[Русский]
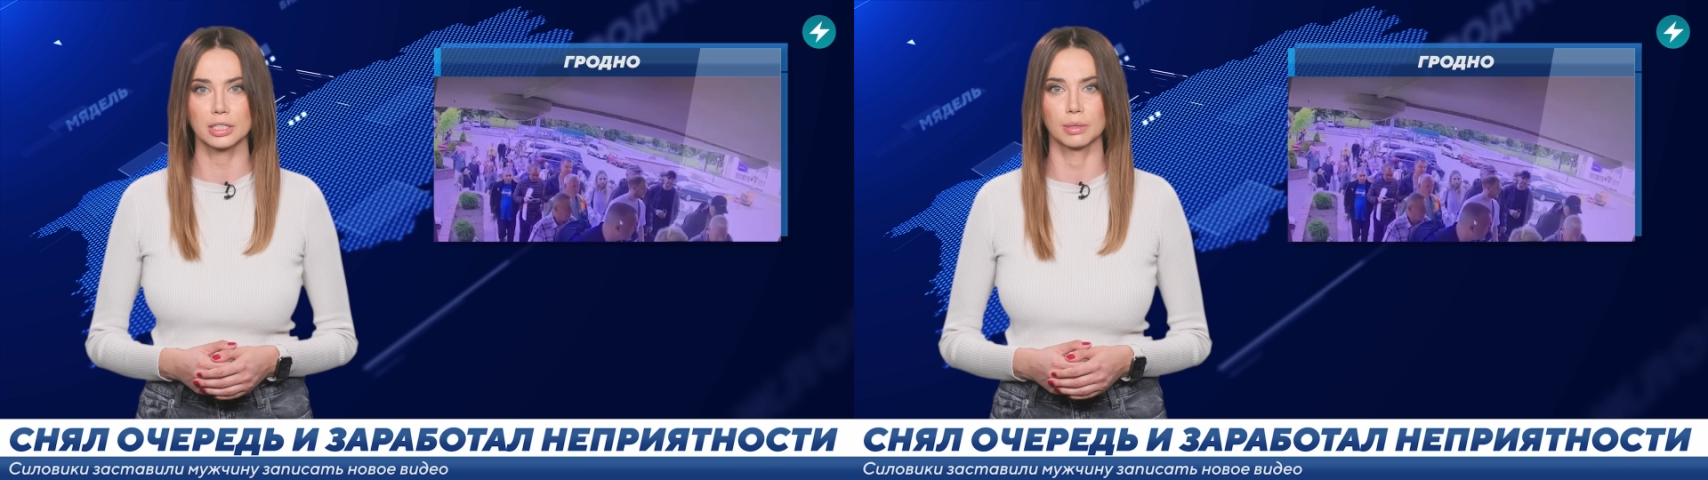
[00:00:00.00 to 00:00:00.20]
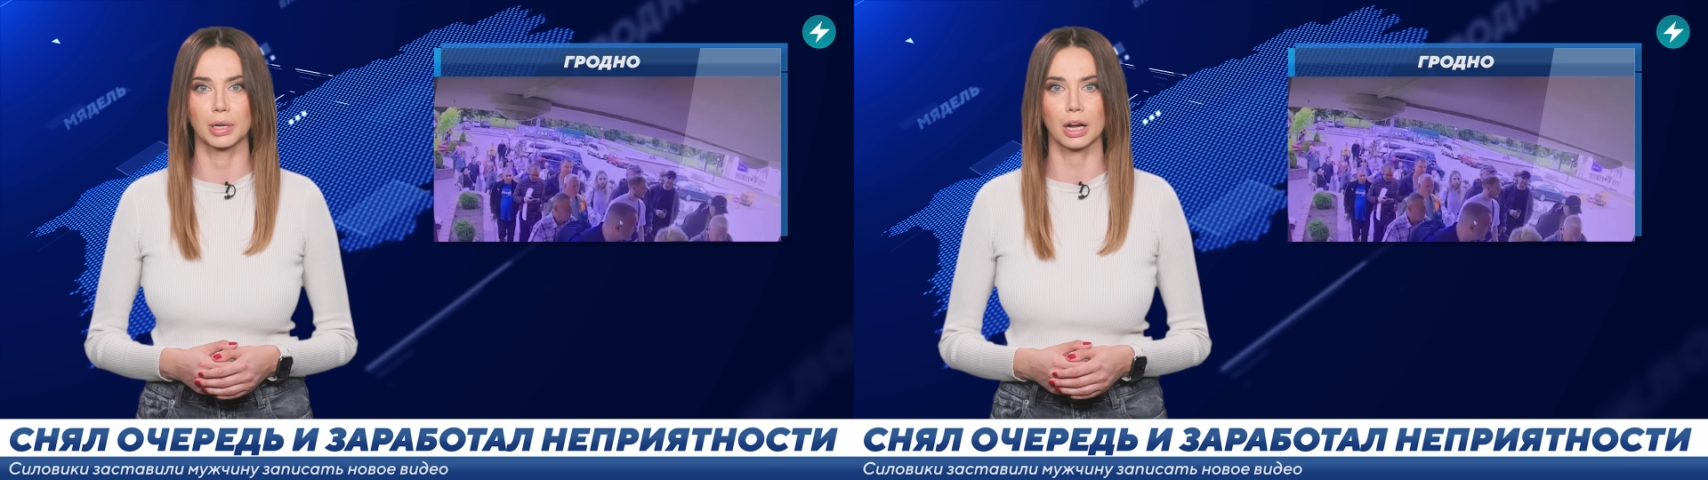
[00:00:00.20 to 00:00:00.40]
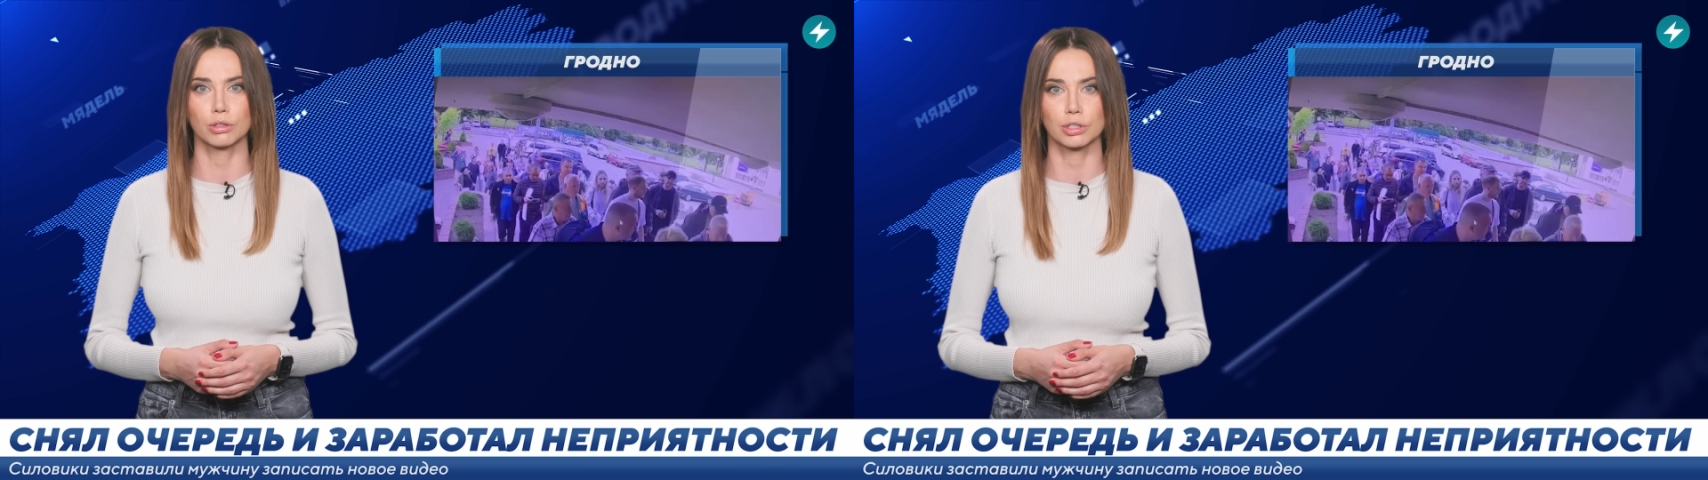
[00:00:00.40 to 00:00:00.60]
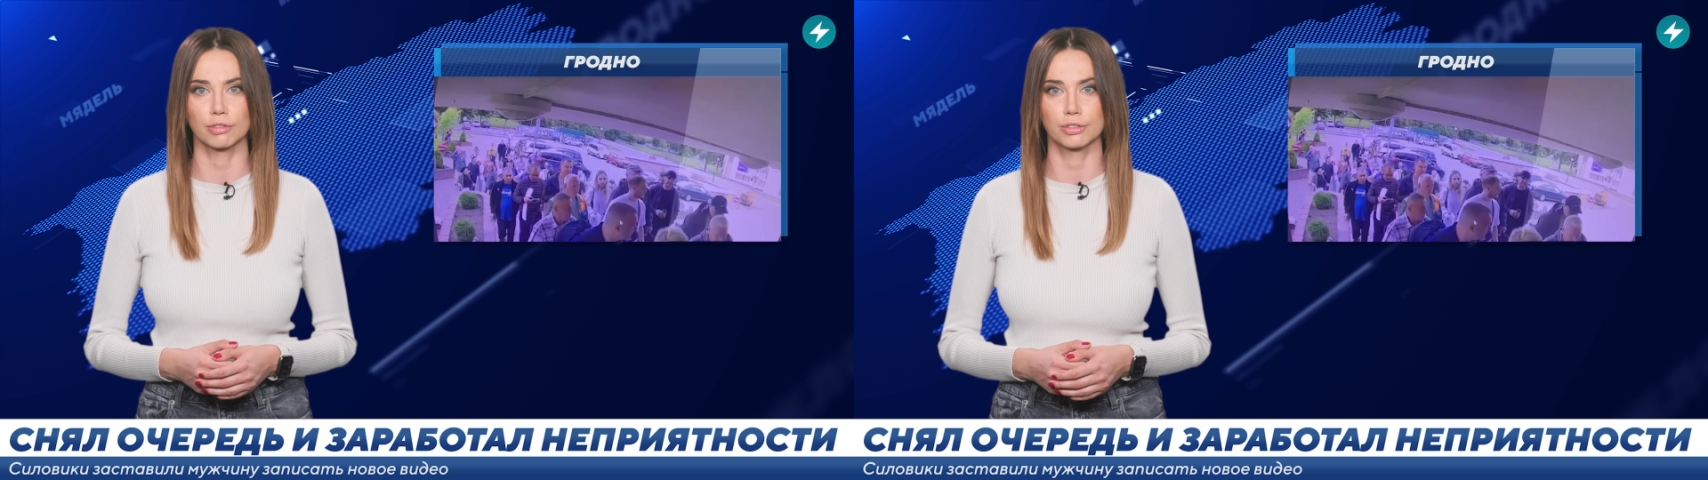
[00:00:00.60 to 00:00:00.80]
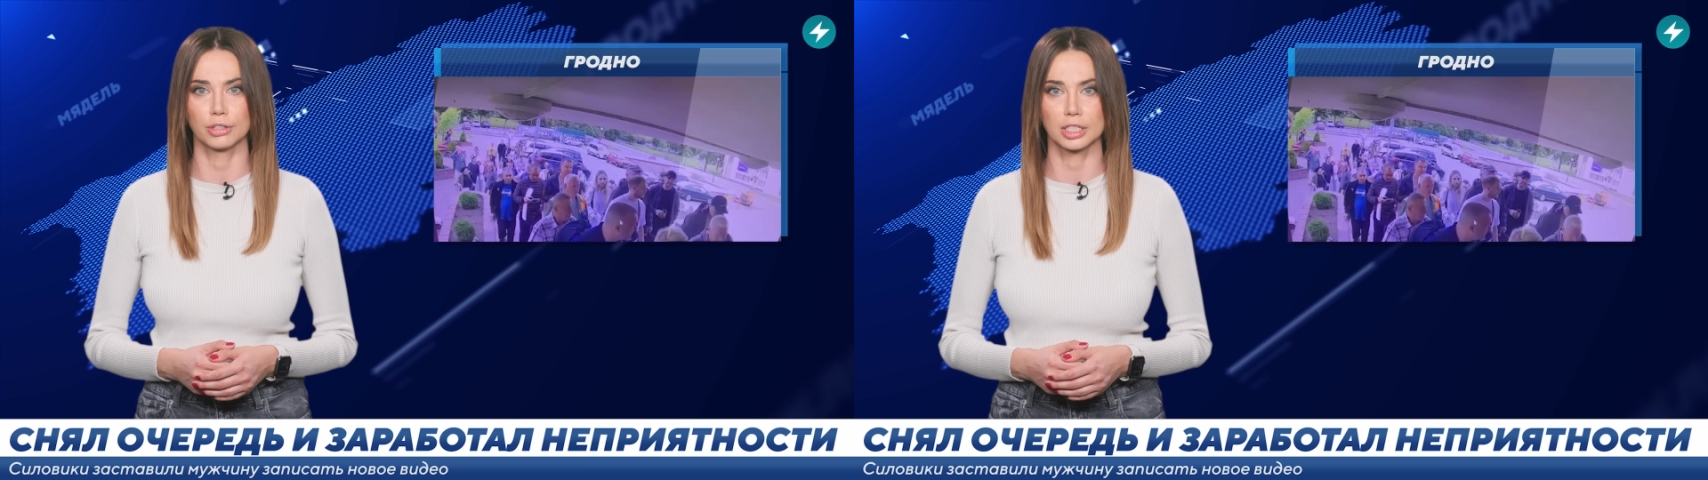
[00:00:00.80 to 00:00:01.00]
собираются
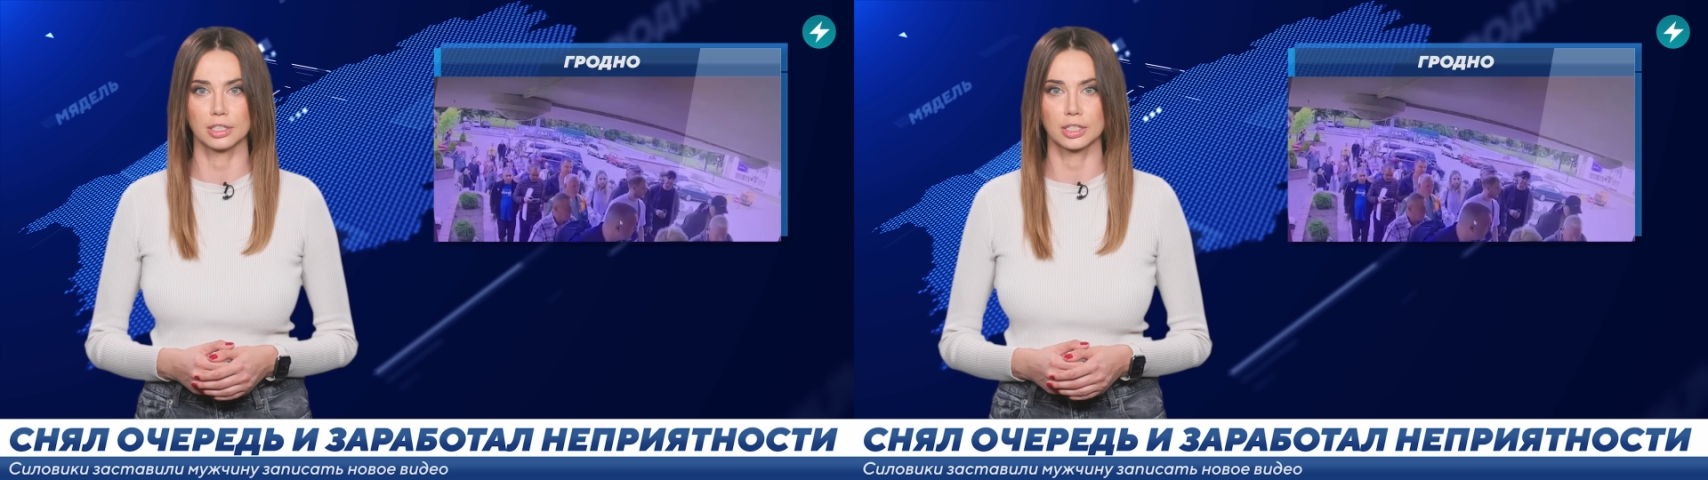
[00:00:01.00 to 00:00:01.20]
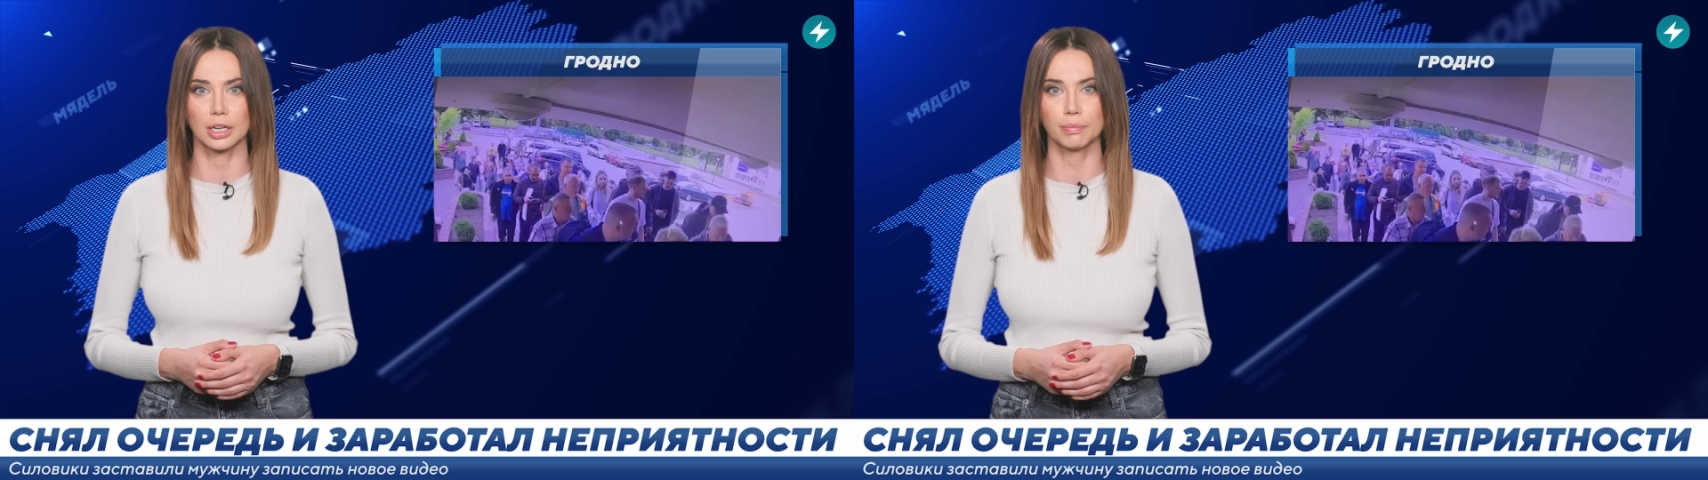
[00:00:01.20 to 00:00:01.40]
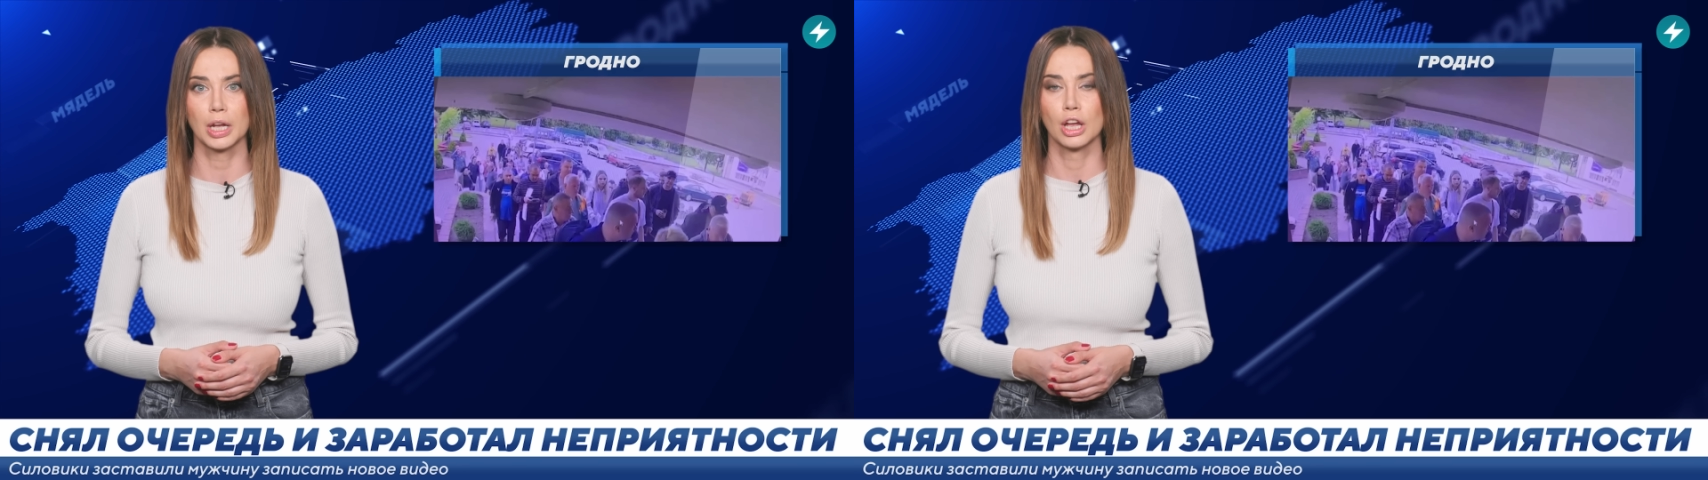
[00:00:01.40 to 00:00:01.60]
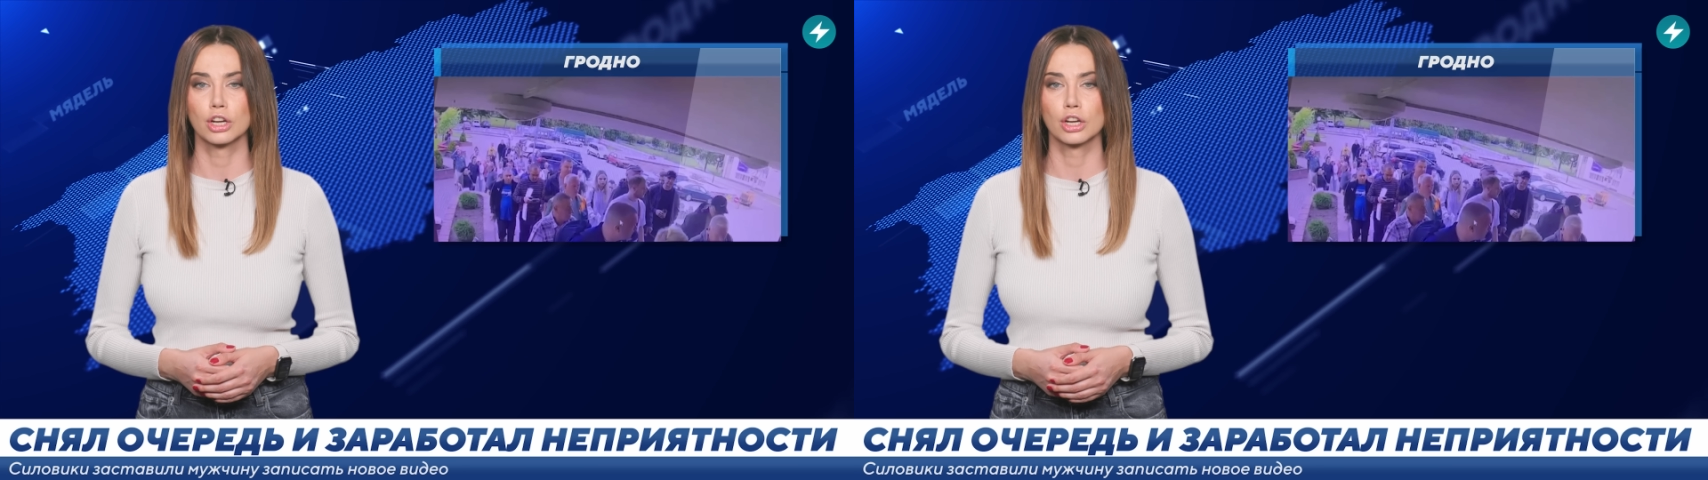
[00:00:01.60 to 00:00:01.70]
в связи с тем,